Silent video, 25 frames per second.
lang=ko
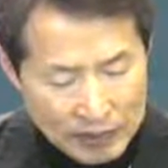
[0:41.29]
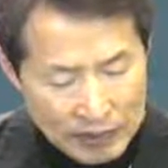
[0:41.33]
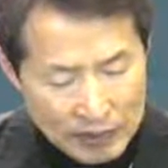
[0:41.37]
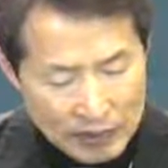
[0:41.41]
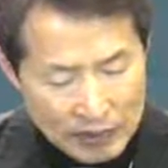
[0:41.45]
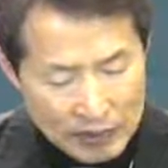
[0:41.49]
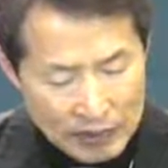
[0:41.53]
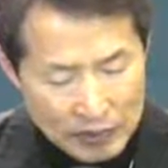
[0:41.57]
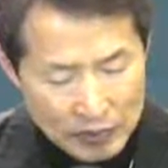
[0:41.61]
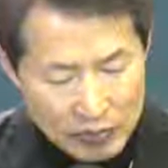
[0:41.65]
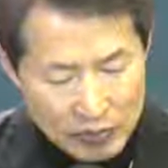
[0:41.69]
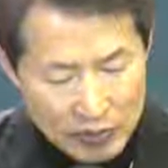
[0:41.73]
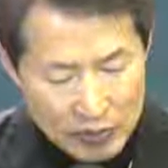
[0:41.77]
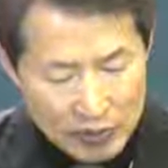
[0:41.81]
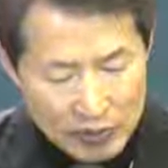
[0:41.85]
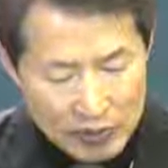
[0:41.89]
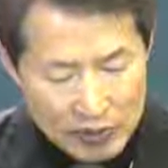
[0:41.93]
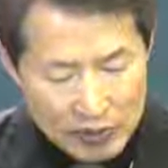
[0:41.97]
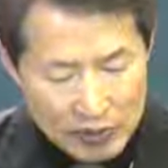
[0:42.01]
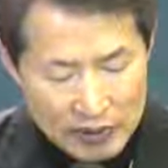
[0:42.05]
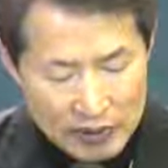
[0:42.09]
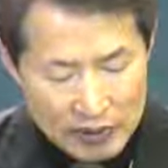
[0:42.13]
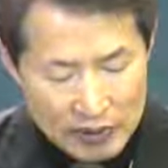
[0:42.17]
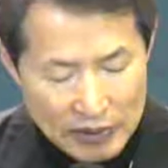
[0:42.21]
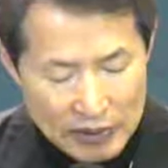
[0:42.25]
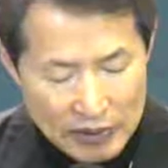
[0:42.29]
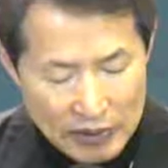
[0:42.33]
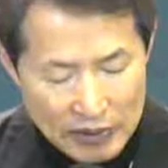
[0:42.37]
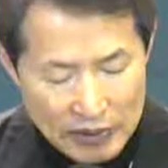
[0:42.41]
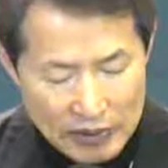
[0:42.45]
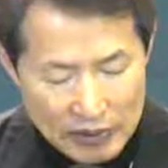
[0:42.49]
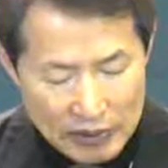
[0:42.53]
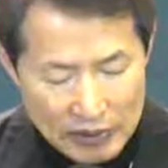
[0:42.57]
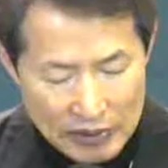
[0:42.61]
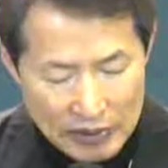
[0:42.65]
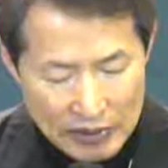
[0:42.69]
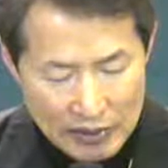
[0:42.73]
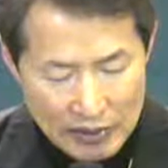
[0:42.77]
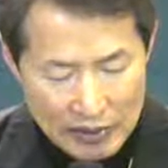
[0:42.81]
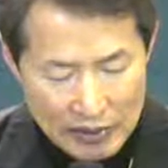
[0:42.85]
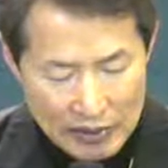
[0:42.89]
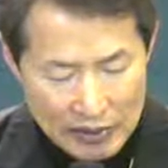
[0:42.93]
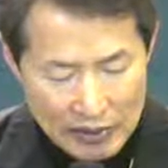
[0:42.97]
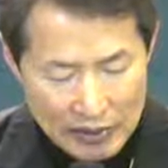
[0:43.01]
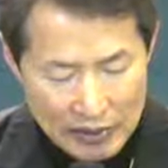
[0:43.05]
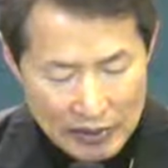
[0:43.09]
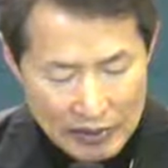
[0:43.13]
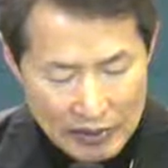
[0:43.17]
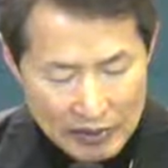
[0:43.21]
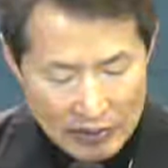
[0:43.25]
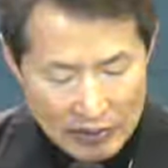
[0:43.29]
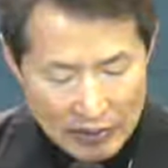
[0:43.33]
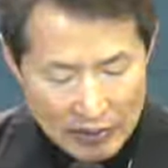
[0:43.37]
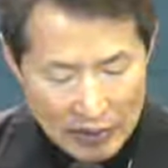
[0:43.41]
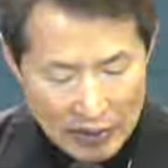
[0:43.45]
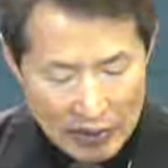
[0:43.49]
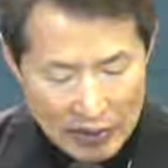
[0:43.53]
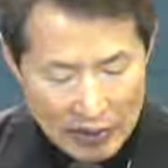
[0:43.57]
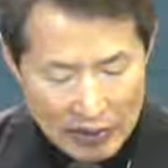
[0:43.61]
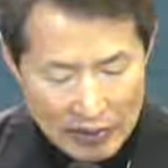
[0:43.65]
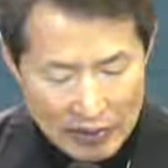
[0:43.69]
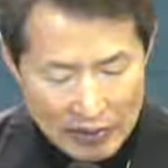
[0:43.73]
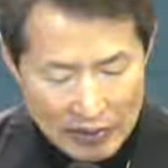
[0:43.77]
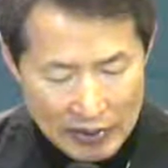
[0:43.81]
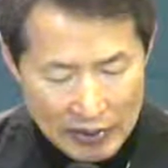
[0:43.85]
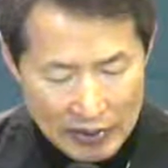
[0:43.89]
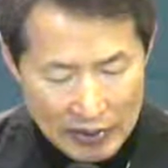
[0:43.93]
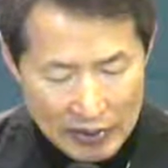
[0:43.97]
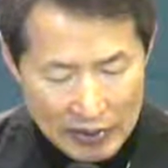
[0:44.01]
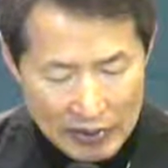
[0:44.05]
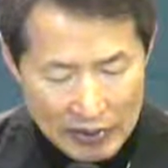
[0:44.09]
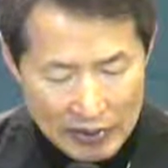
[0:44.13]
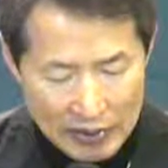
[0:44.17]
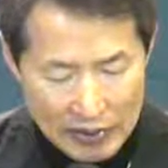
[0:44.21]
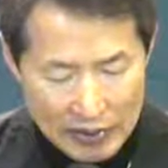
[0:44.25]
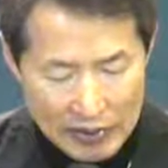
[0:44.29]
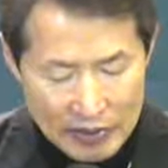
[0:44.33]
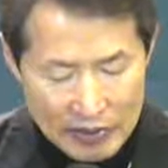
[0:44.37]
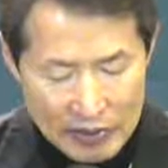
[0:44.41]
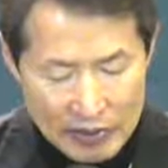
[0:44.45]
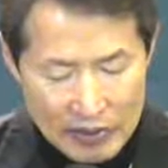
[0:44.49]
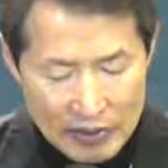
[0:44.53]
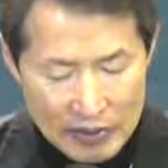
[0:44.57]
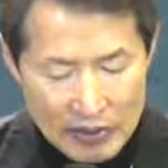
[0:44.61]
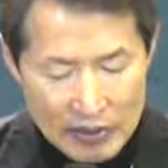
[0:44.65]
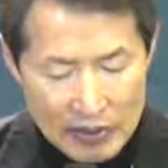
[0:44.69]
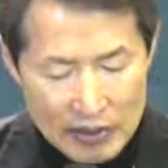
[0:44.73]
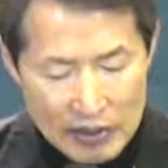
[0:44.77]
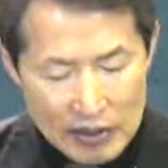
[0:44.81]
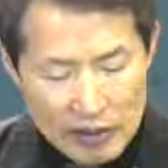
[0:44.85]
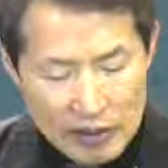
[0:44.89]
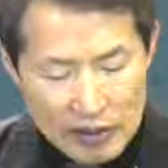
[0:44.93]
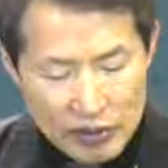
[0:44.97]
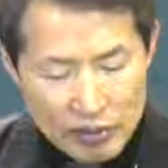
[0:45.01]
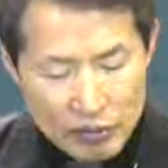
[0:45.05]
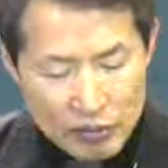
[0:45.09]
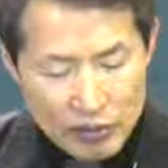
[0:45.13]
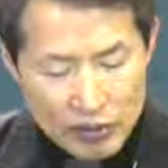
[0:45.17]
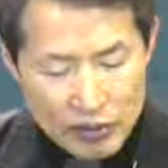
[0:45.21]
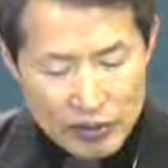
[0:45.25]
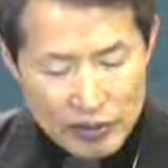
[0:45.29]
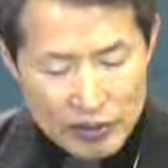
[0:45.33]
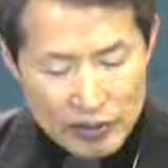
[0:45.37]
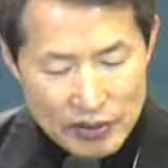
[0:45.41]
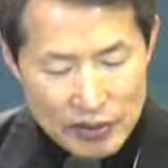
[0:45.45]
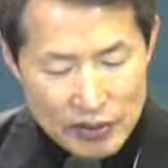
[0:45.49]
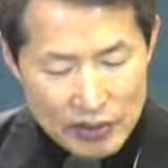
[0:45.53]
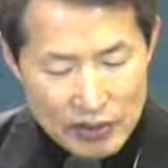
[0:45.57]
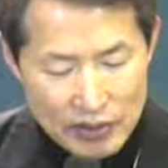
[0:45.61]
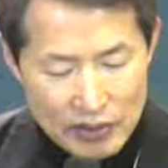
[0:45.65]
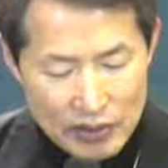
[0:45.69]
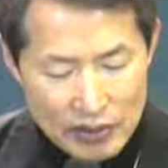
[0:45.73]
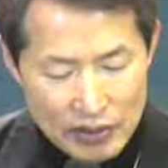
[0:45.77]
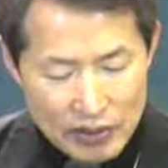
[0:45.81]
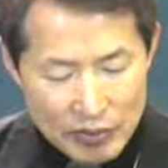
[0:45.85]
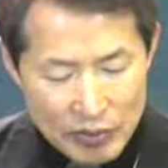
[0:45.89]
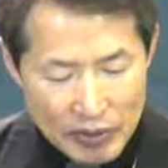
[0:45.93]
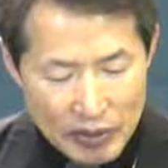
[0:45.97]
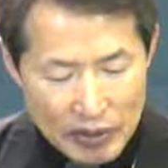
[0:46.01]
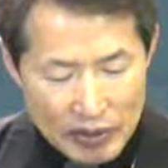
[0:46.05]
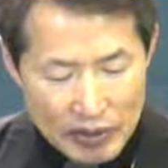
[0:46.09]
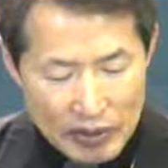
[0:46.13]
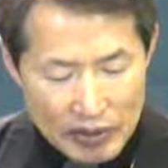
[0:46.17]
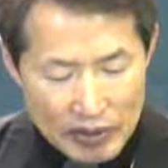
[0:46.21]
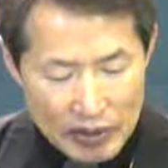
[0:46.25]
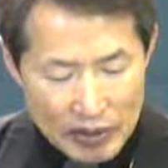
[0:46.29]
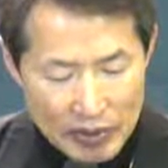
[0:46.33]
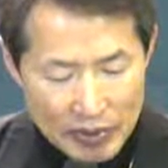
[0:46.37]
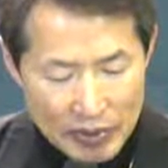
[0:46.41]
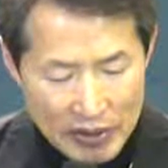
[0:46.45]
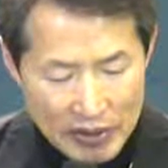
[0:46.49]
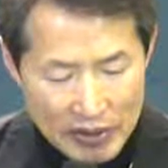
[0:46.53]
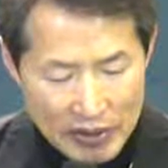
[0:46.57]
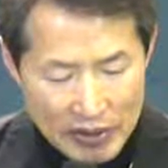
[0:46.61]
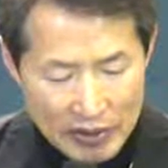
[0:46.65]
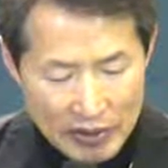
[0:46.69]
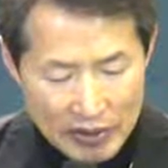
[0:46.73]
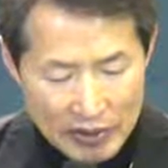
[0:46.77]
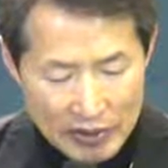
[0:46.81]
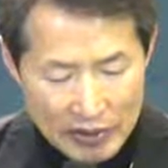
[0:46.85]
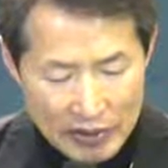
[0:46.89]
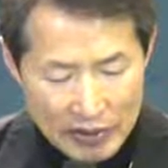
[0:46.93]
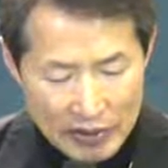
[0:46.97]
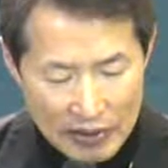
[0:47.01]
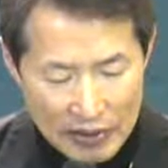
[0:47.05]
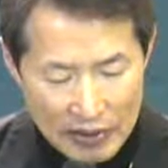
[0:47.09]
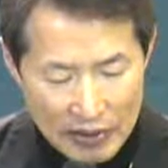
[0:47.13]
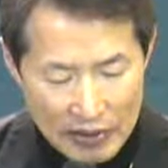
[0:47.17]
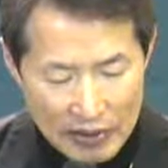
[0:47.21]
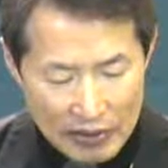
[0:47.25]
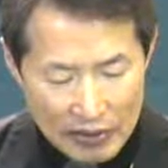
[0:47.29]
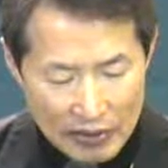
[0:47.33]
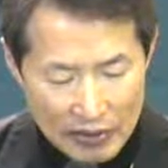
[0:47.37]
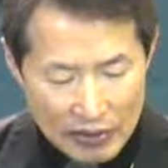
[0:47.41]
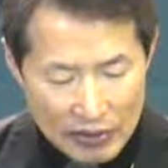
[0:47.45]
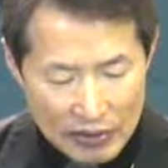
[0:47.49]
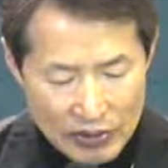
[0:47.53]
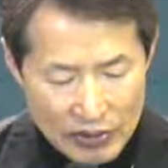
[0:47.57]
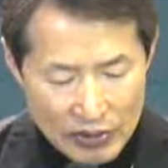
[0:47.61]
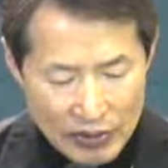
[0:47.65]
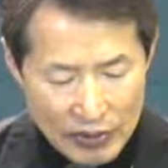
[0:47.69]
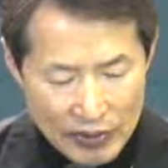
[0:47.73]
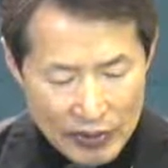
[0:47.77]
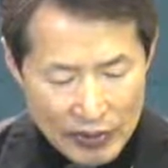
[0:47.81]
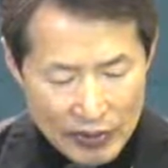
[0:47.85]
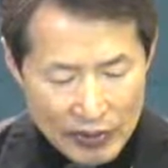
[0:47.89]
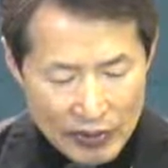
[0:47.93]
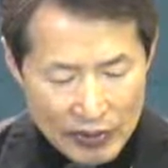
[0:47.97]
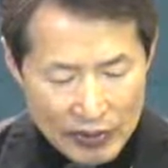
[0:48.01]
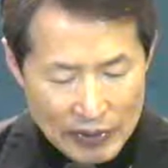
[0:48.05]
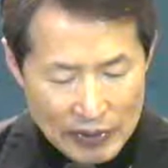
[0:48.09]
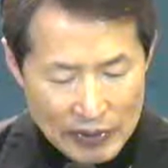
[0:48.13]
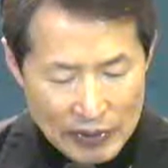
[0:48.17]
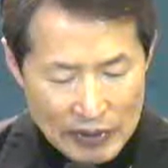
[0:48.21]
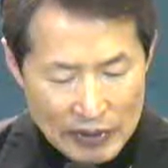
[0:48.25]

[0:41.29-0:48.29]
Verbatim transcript: 그 집 주인은 제사장에게 가서 말하여 알리기를 무슨 색점이 집에 생겼다 할 것이요